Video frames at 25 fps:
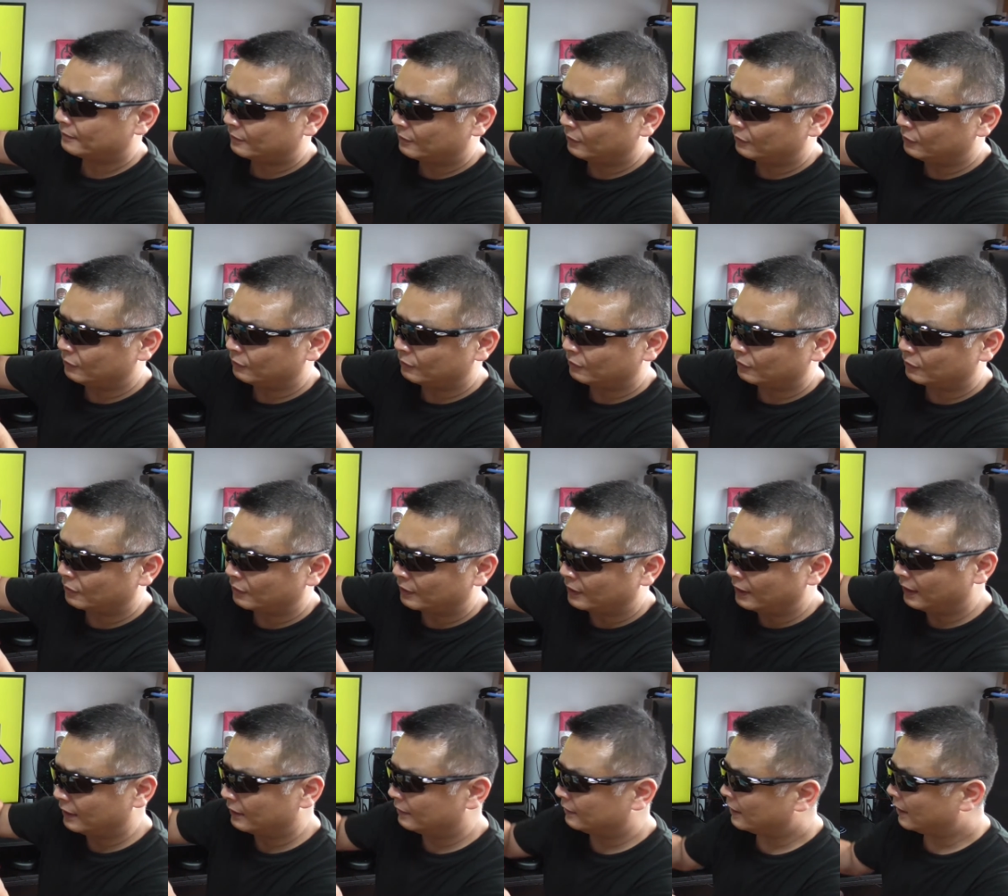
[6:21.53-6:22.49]
ということ
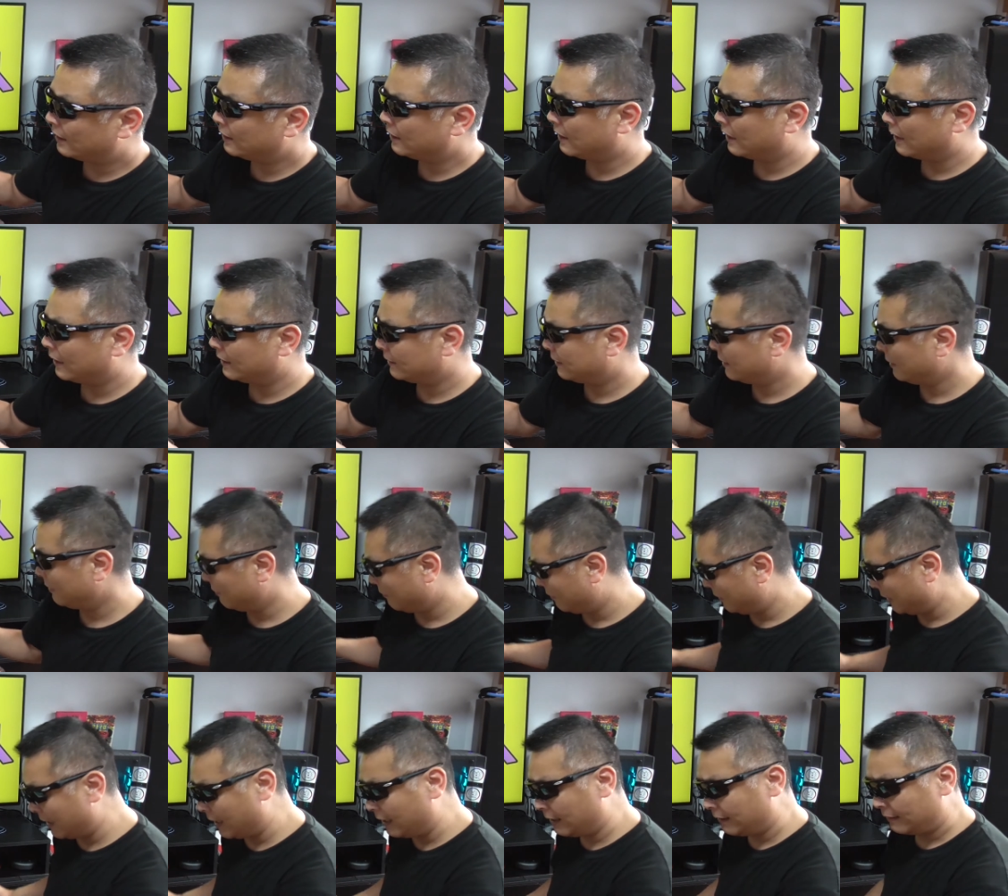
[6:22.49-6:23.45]
で何が入ってるの
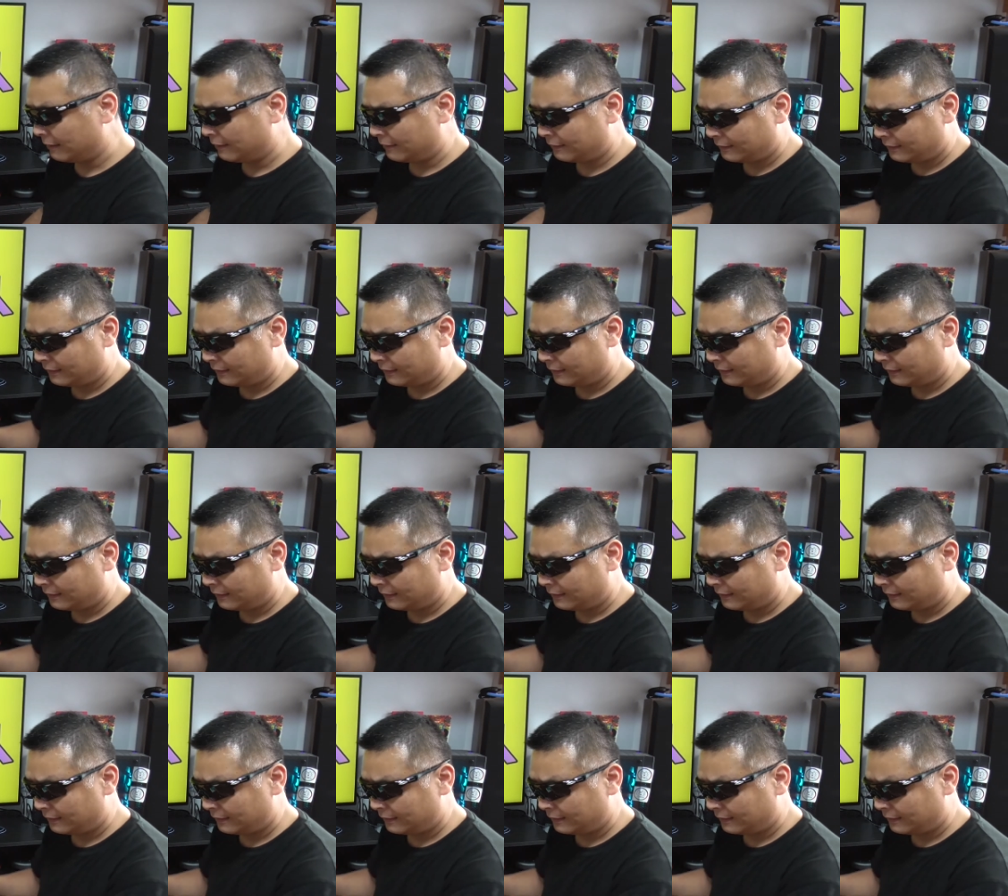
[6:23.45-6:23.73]
かな